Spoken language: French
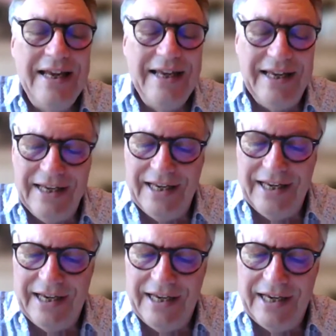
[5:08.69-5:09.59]

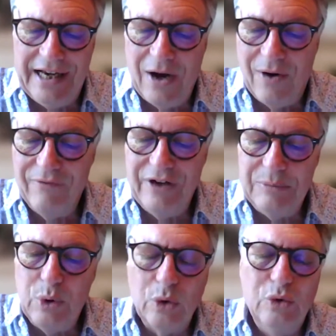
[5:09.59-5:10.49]
et en
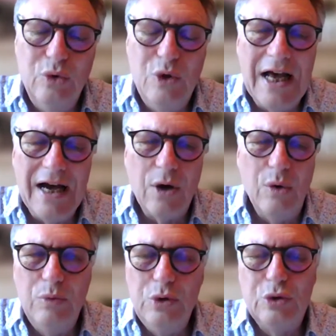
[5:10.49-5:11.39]
fait pour nous l'art
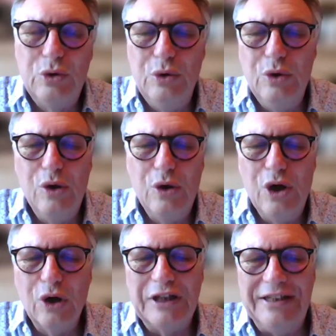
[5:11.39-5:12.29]
bouscule
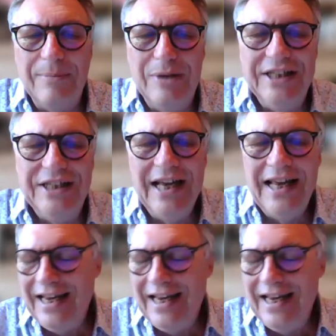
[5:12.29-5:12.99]
l'ordre établi